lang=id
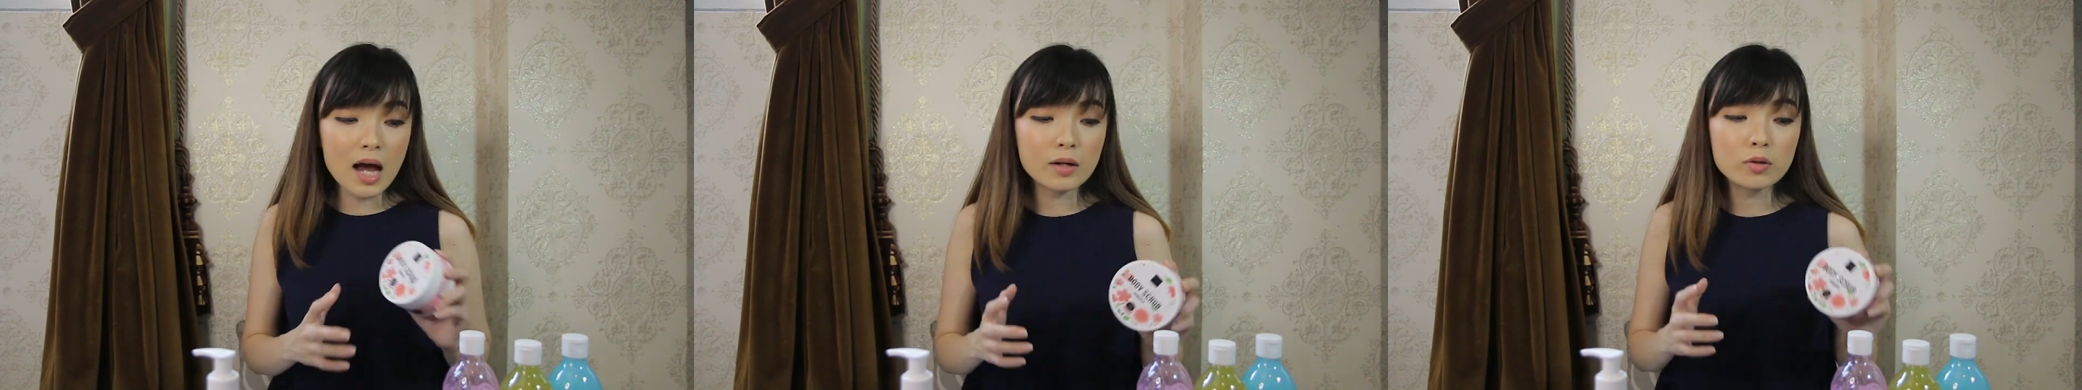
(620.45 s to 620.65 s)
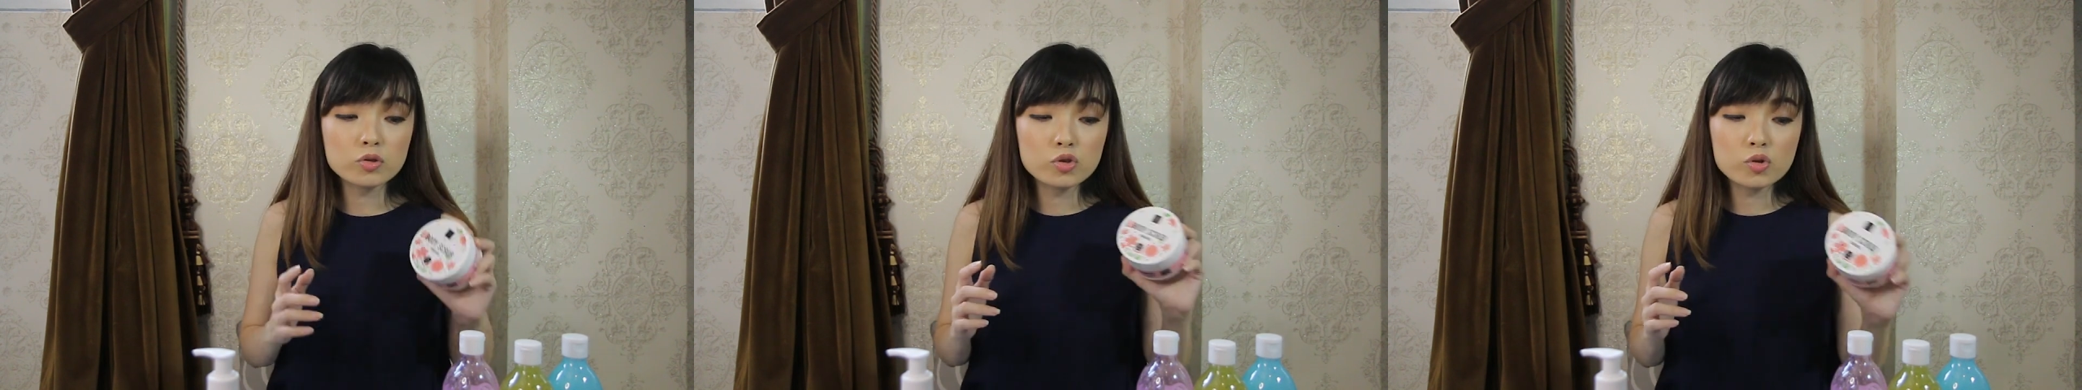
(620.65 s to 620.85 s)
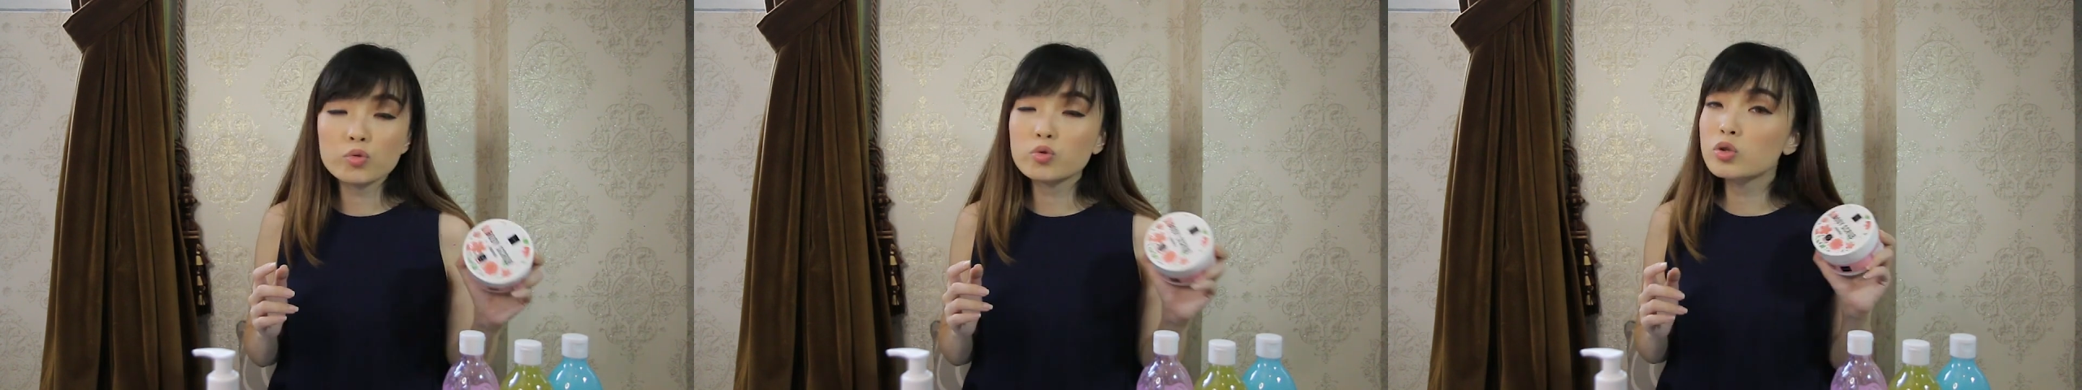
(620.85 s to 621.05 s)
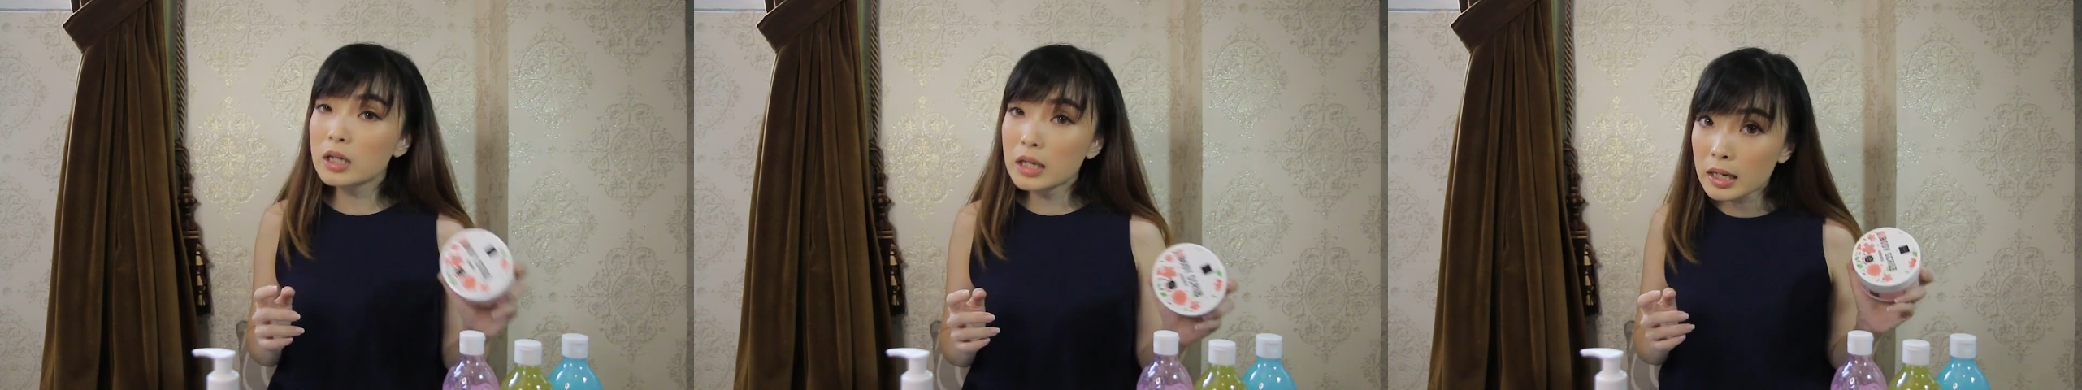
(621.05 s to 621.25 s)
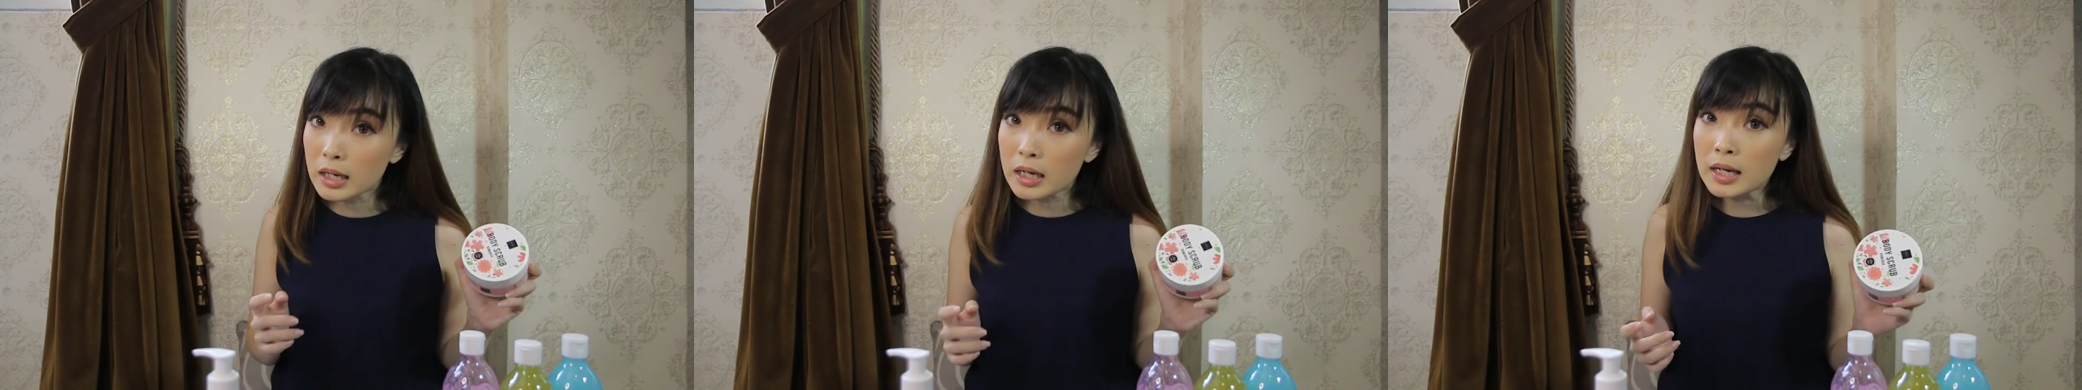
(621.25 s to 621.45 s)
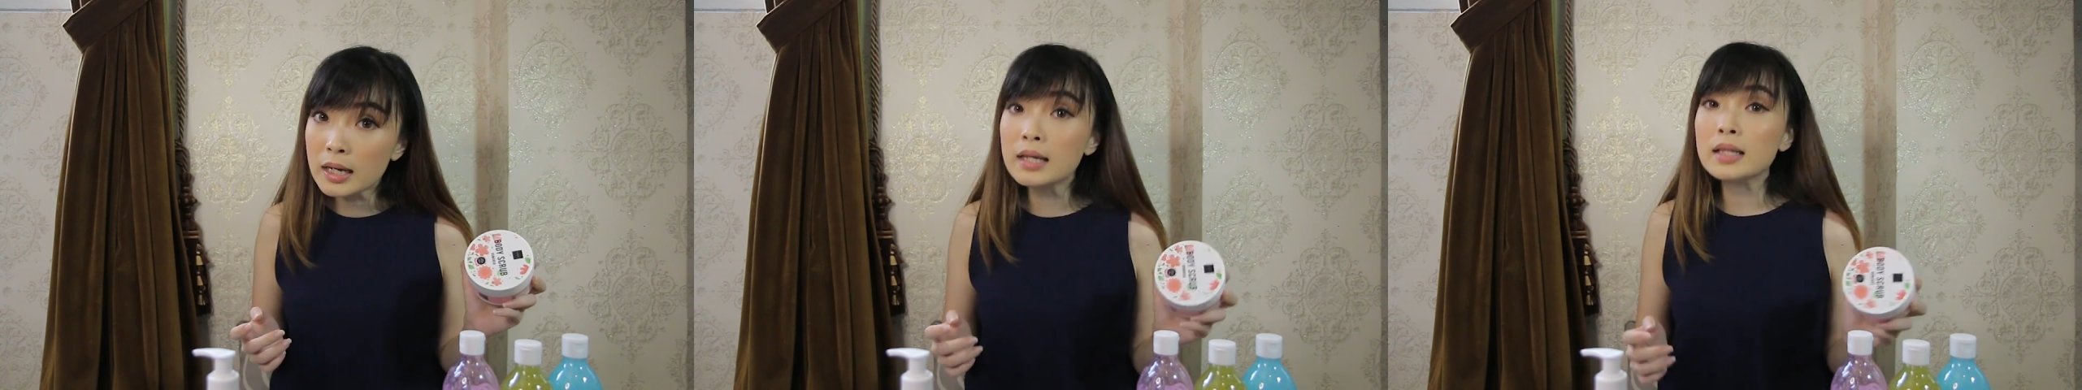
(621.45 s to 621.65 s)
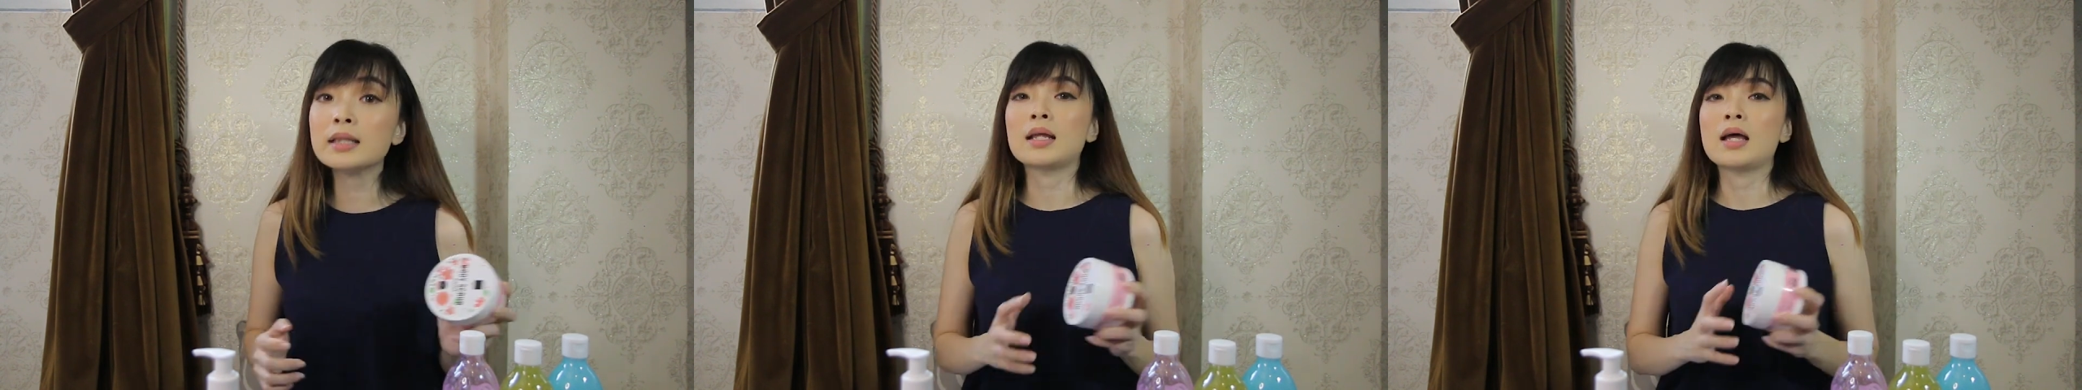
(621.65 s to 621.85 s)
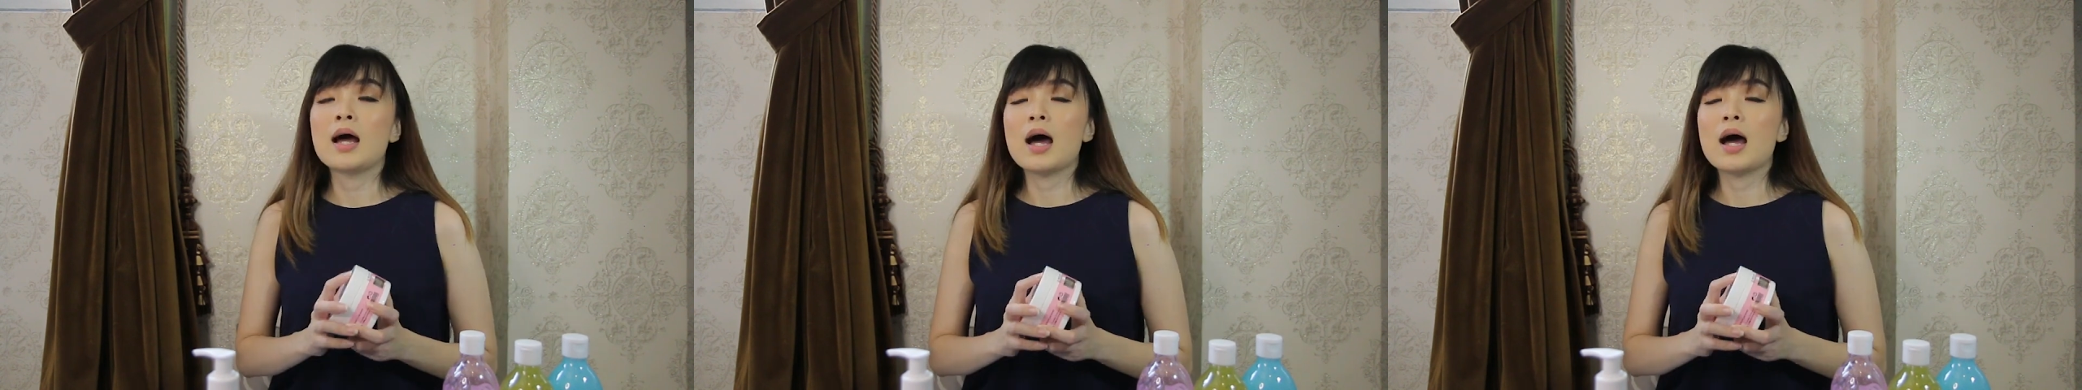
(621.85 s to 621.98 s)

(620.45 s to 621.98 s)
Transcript: harus rutin,